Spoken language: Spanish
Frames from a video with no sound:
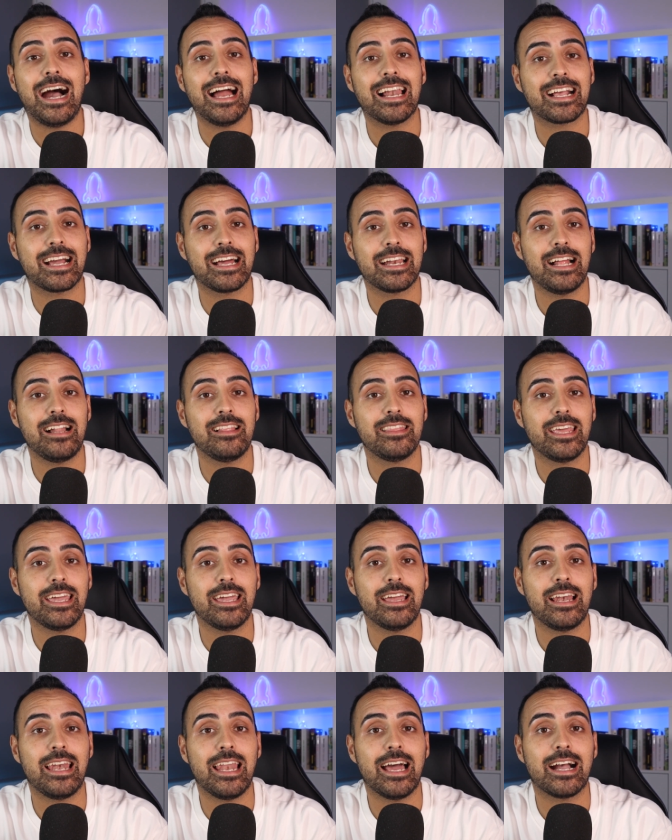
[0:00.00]
al canal
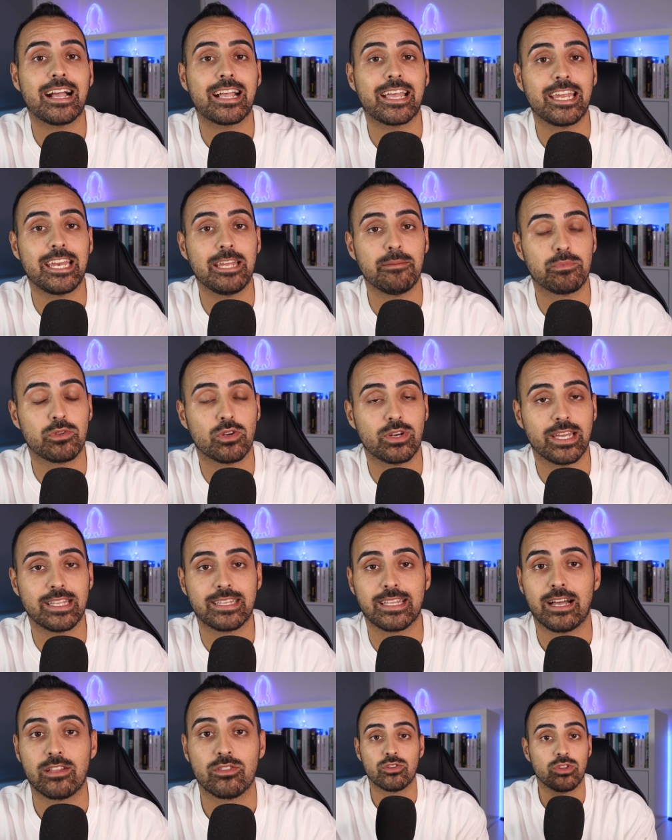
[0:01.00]
de la
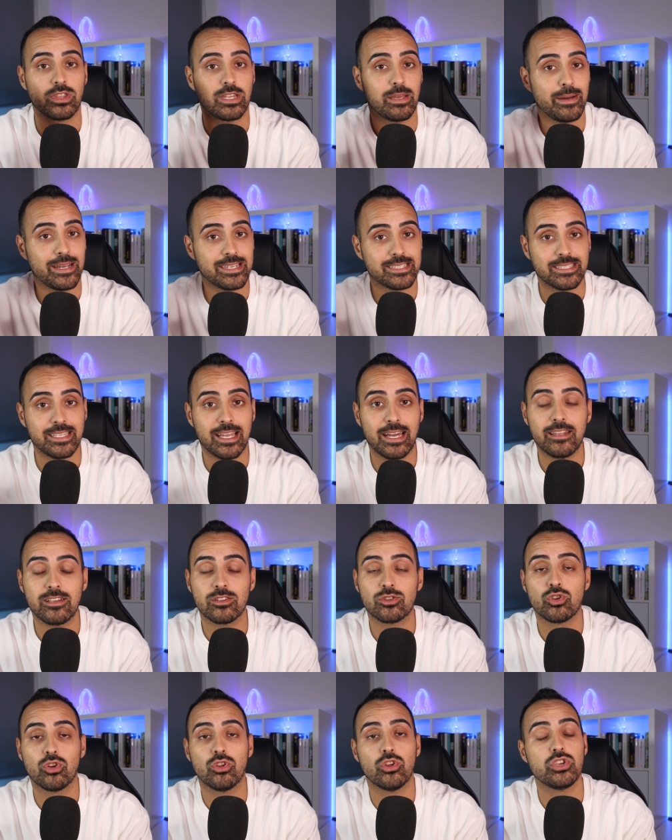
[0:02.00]
Criptoneta, donde va a
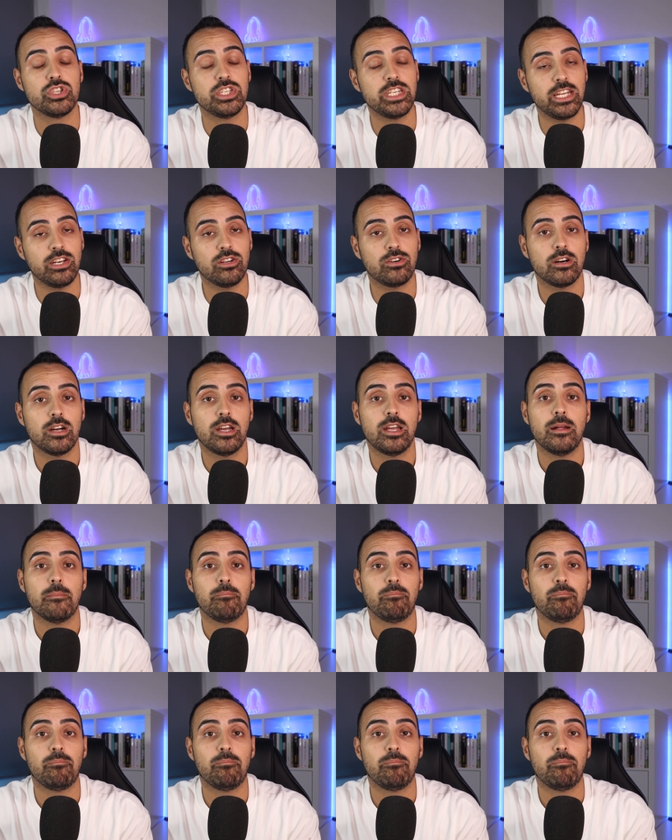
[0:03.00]
estar todo lleno